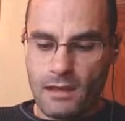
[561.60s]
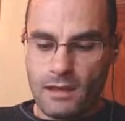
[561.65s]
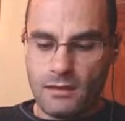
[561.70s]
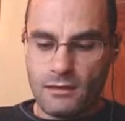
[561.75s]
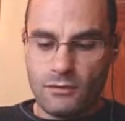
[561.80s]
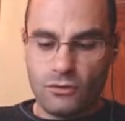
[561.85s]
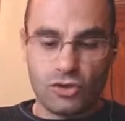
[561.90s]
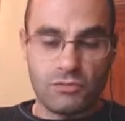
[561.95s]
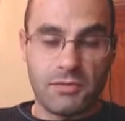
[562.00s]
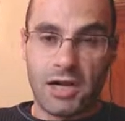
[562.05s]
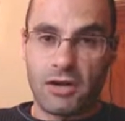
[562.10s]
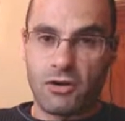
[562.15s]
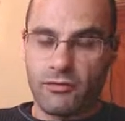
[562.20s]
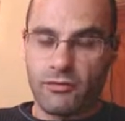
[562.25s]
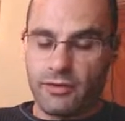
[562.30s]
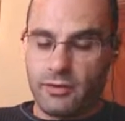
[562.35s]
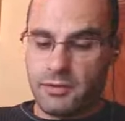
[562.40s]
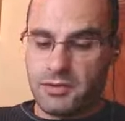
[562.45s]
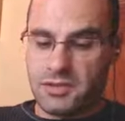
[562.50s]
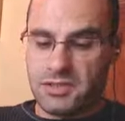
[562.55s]
No es mal
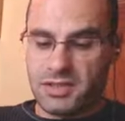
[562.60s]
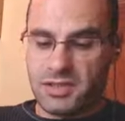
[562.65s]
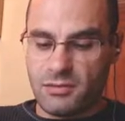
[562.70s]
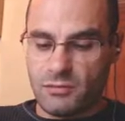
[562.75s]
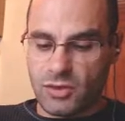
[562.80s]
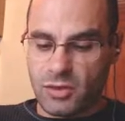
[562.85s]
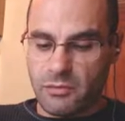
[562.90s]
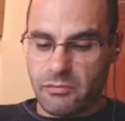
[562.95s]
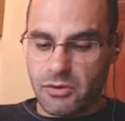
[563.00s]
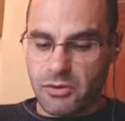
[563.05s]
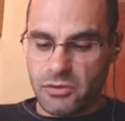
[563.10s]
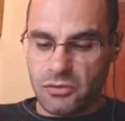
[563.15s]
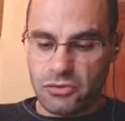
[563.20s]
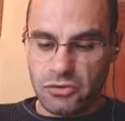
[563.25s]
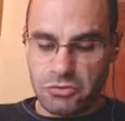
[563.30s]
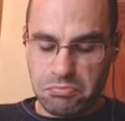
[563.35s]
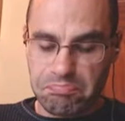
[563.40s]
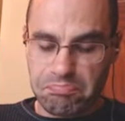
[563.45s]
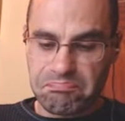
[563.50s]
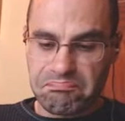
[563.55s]
cofre, 27
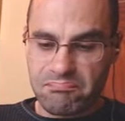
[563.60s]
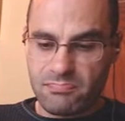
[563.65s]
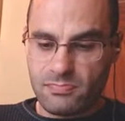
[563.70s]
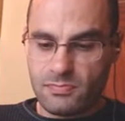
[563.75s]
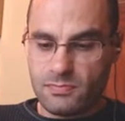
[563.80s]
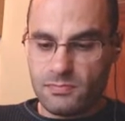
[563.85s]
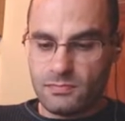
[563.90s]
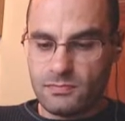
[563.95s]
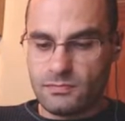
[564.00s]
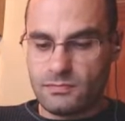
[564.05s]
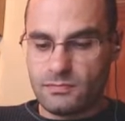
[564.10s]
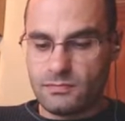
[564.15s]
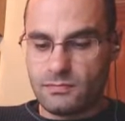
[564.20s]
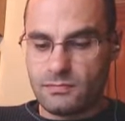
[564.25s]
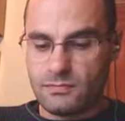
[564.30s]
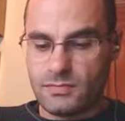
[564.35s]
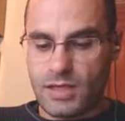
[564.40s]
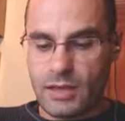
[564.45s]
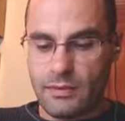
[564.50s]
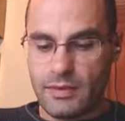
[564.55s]
montapuercos
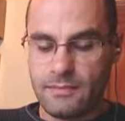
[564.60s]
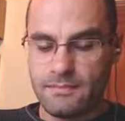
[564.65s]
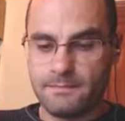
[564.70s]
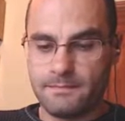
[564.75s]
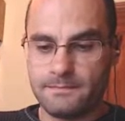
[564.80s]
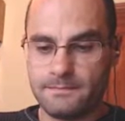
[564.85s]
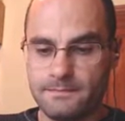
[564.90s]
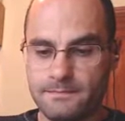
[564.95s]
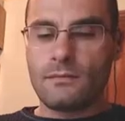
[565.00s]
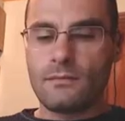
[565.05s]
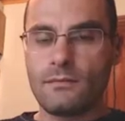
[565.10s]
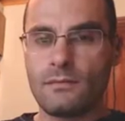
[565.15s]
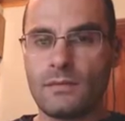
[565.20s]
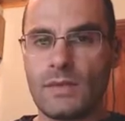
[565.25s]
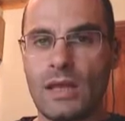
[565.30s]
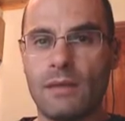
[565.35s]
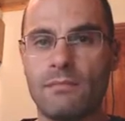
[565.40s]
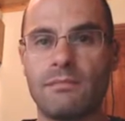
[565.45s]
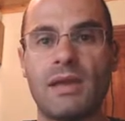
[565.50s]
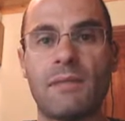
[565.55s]
bien.
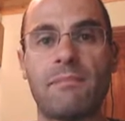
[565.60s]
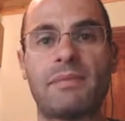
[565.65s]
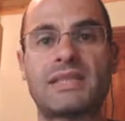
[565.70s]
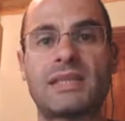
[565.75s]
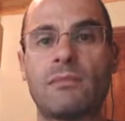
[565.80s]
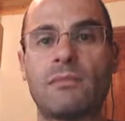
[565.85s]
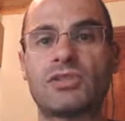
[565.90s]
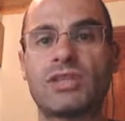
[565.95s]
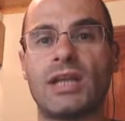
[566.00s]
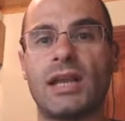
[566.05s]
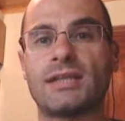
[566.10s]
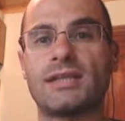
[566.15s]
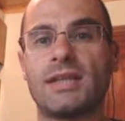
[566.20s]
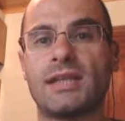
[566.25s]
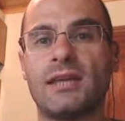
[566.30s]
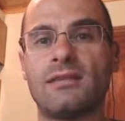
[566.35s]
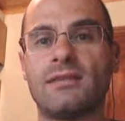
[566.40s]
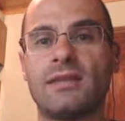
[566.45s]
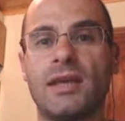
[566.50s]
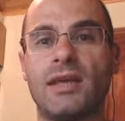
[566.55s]
Bien, pasamos a la
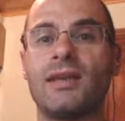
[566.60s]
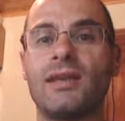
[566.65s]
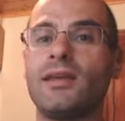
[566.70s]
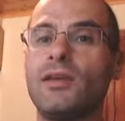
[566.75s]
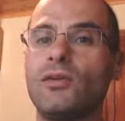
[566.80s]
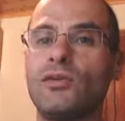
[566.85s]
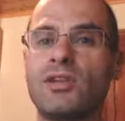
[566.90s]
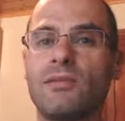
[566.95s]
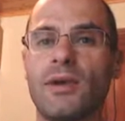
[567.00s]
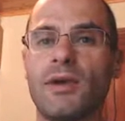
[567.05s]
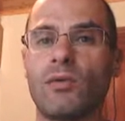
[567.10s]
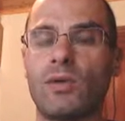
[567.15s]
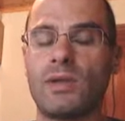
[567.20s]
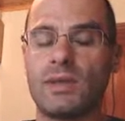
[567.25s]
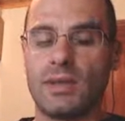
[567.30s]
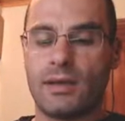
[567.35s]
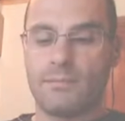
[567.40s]
siguiente y última cuenta.